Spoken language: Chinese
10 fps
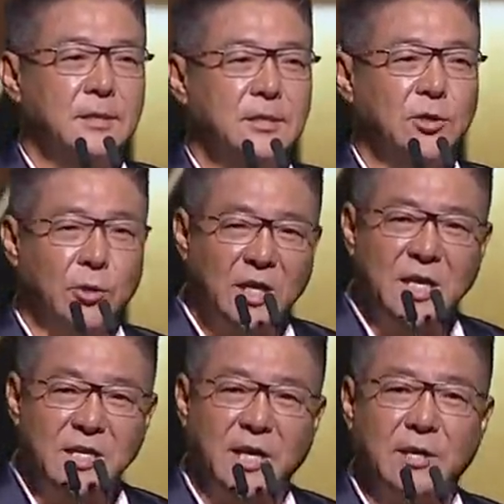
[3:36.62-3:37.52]
有1
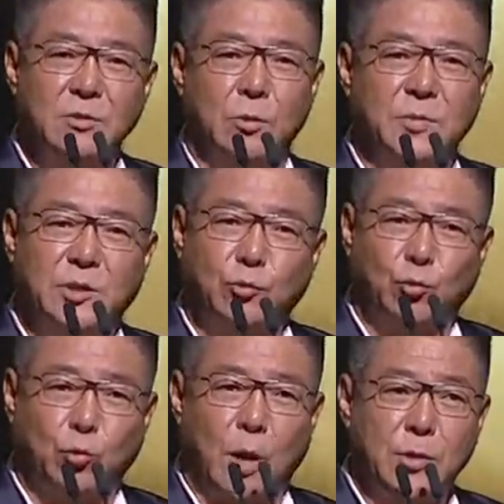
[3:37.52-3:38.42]
年，我们
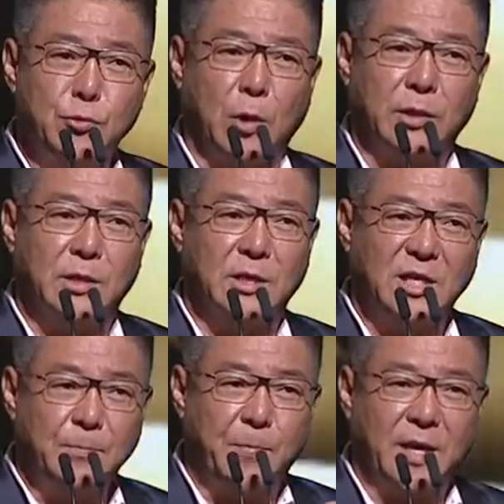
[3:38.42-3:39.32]
短短的
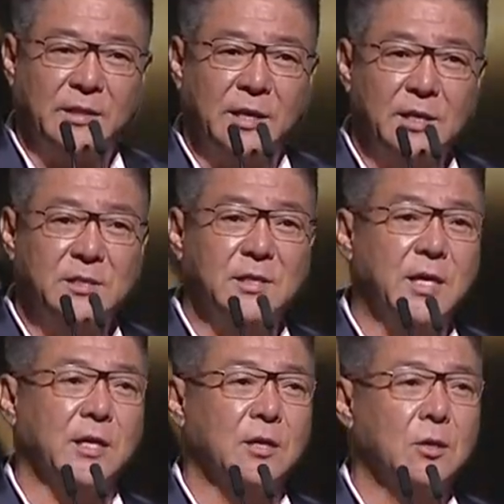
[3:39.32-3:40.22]
100天之
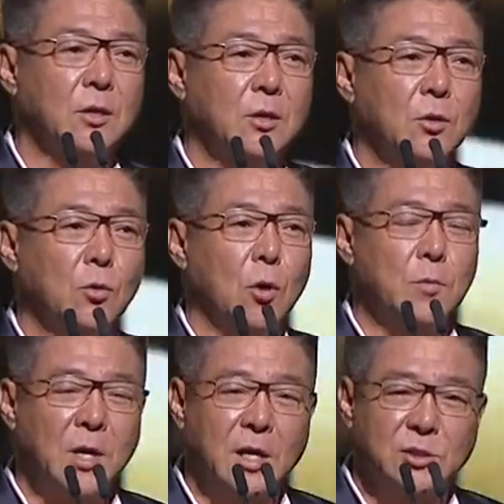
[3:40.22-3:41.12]
内。 我
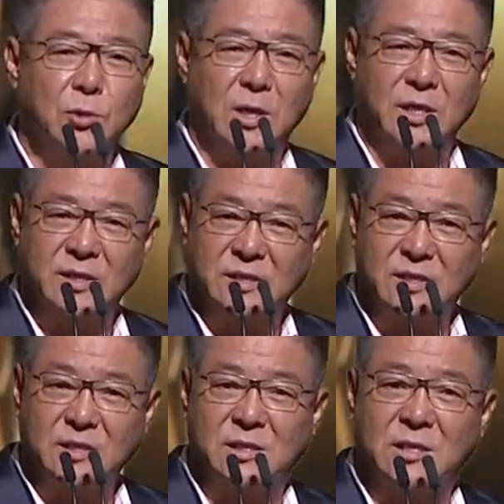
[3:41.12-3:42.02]
们合作了
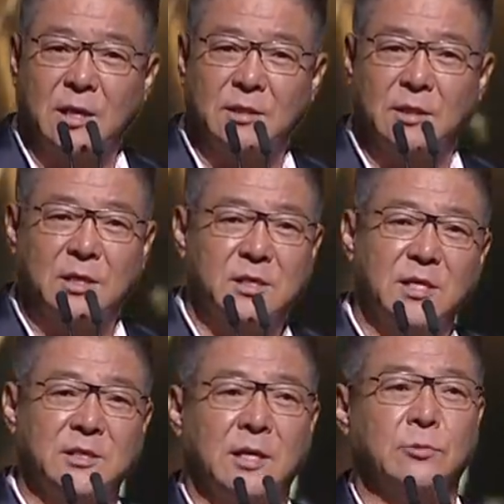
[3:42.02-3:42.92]
40场的个人
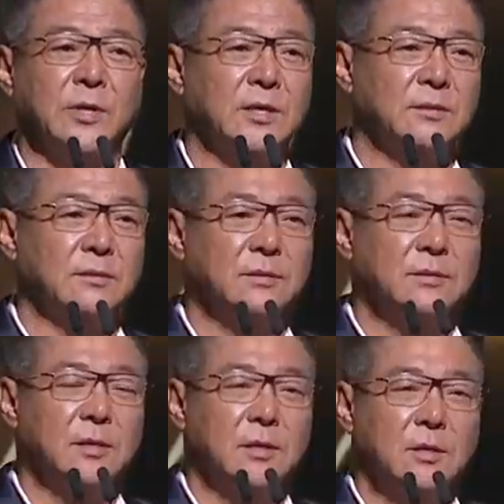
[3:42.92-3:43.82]
演唱会，
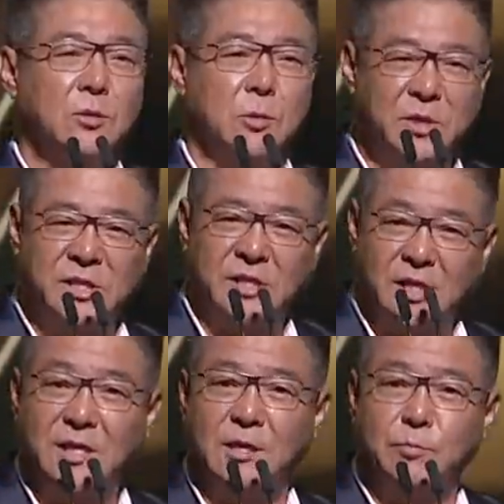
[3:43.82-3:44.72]
我们
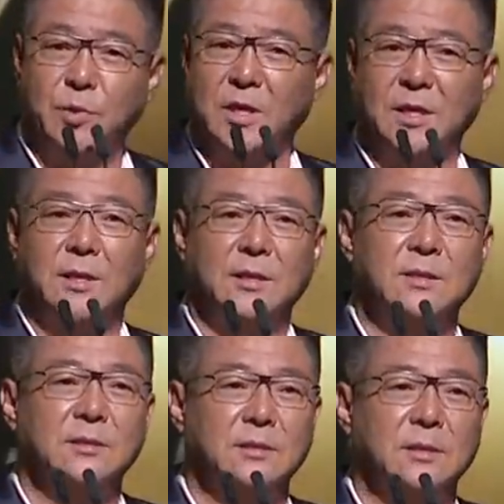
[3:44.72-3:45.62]
形影不离，
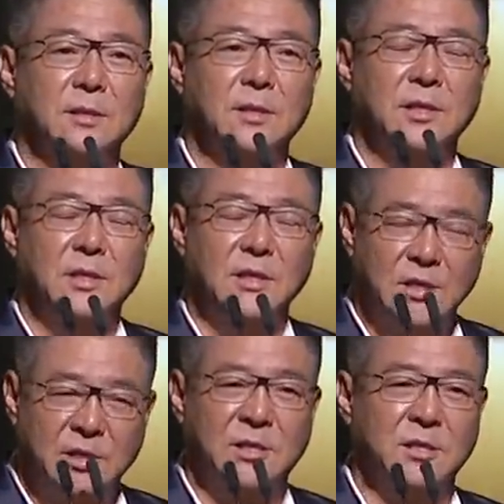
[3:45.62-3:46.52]
亦
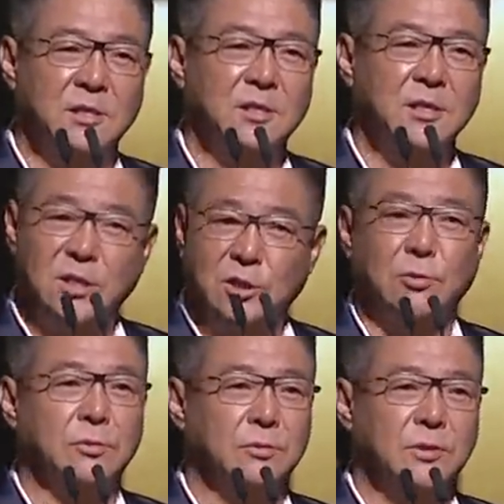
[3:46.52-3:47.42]
师亦友，
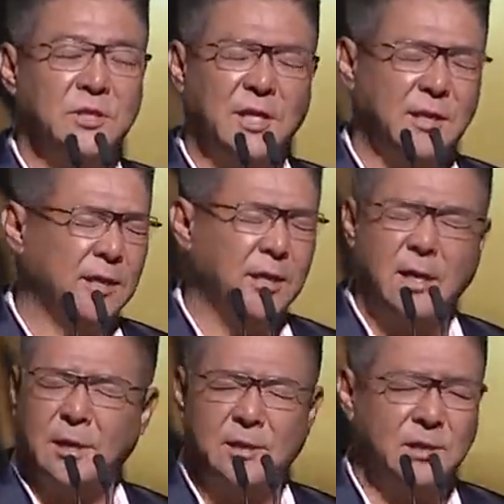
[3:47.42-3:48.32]
建立了
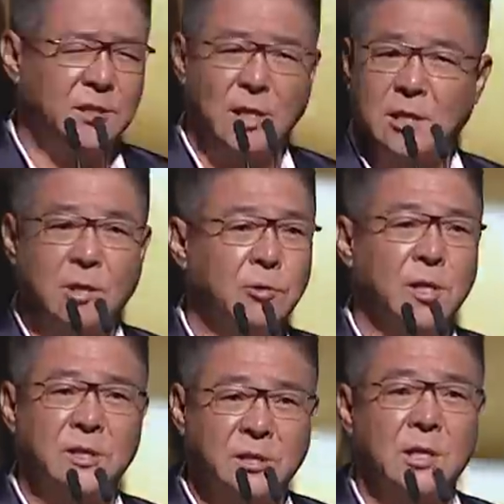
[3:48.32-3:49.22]
很深厚、
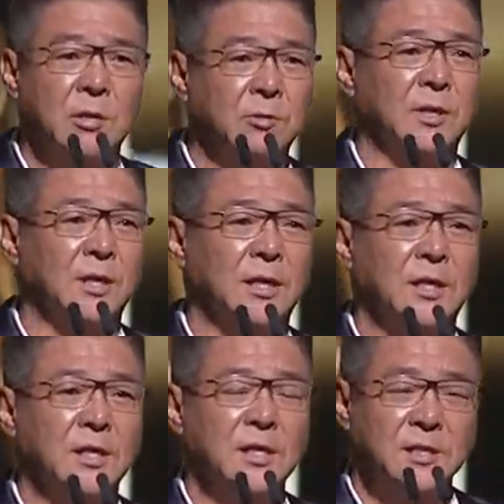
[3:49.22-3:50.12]
很深厚的
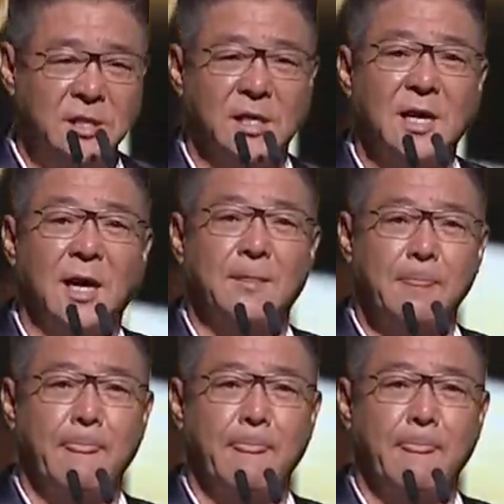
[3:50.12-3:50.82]
情感。